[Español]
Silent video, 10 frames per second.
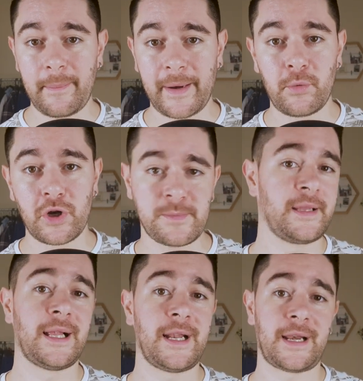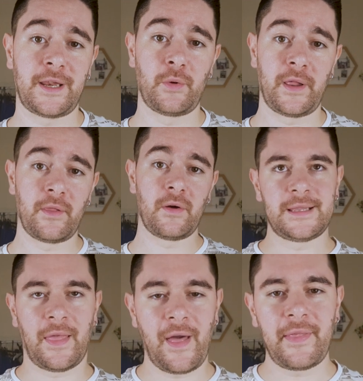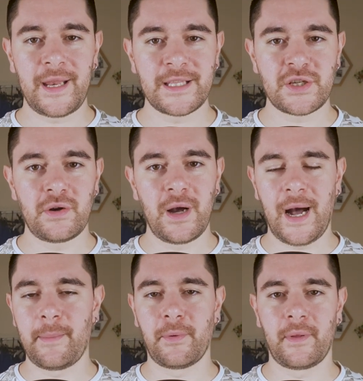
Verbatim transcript: para un hospital en Reino Unido te da derecho a,